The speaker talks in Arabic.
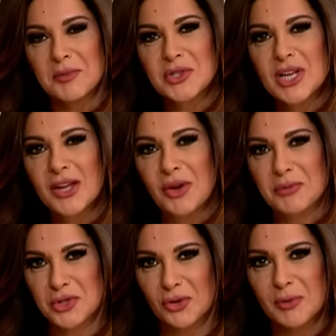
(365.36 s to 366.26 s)
مش لانه عم
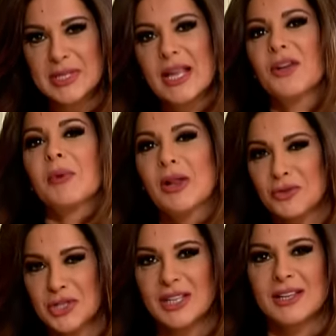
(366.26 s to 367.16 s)
يشتغلوا بس لانه ما
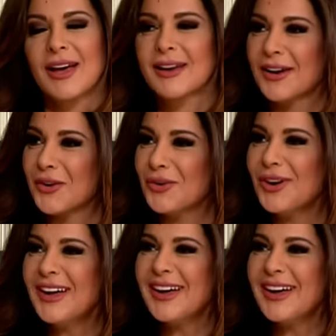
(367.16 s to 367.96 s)
لهم جديد يتحركوا